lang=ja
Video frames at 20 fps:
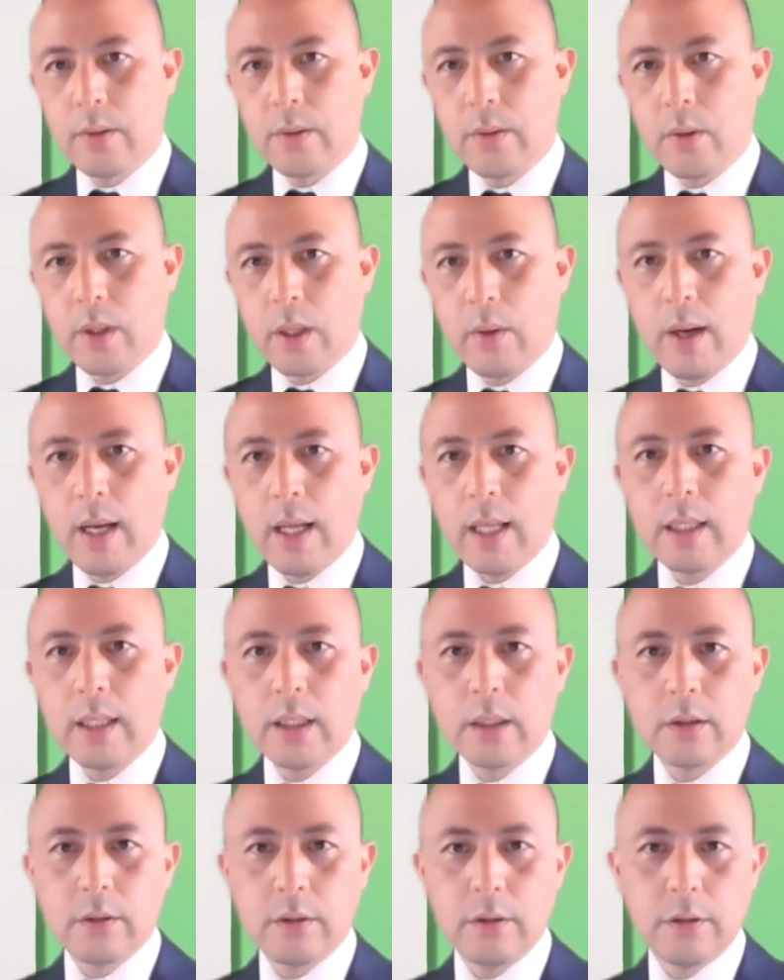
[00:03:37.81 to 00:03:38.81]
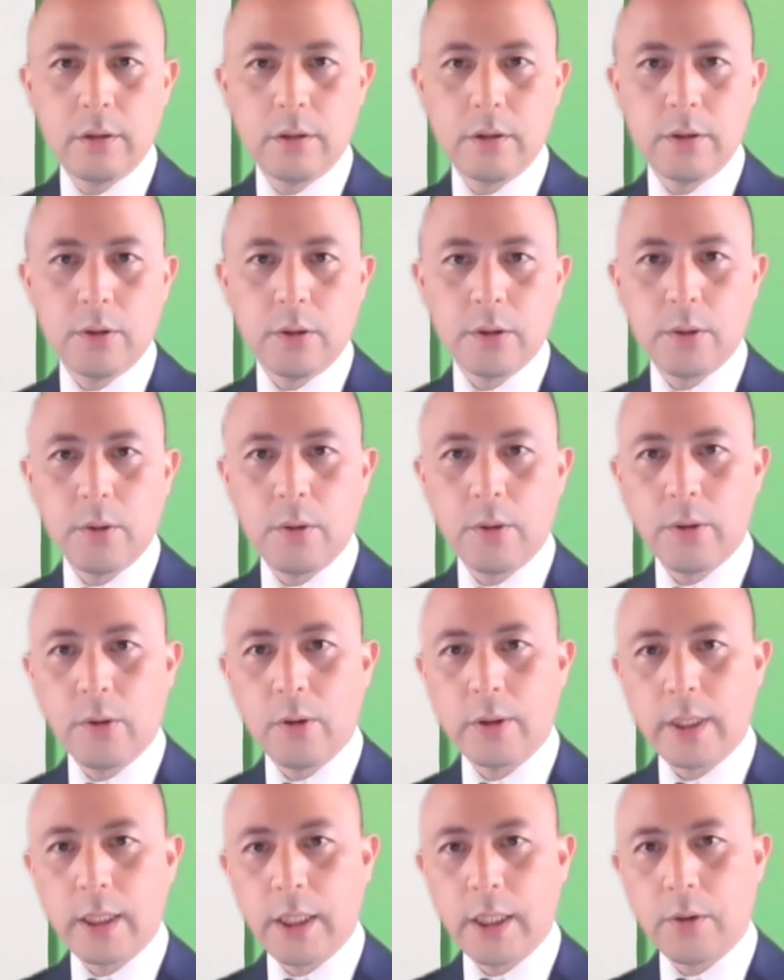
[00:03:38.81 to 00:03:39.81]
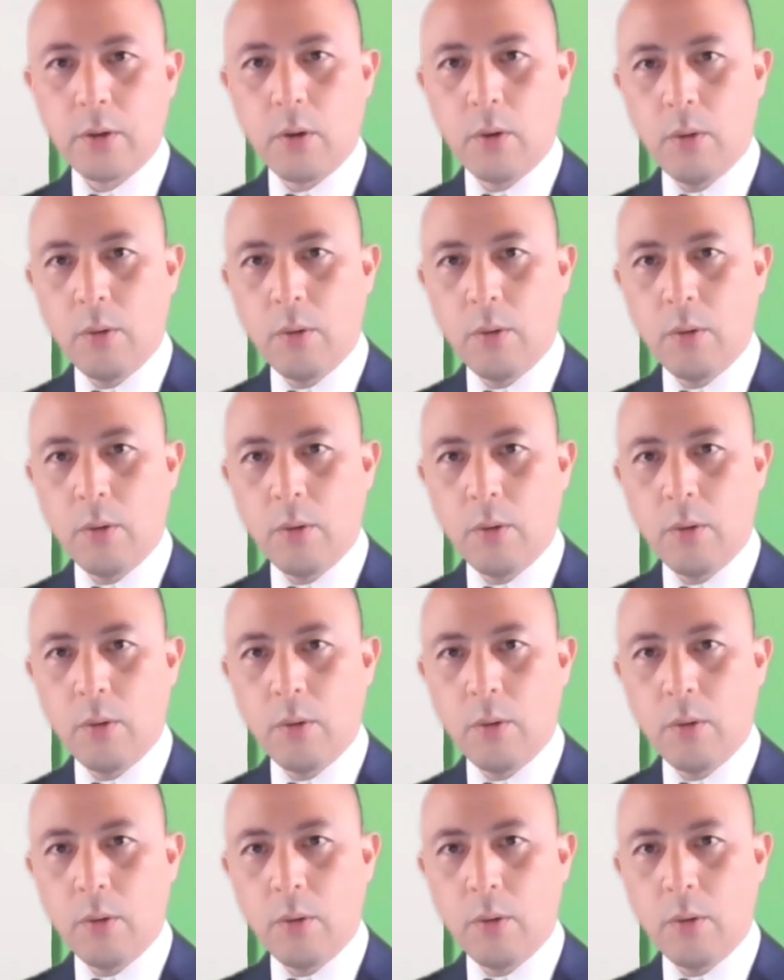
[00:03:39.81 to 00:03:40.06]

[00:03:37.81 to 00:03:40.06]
これは、Google の創業者など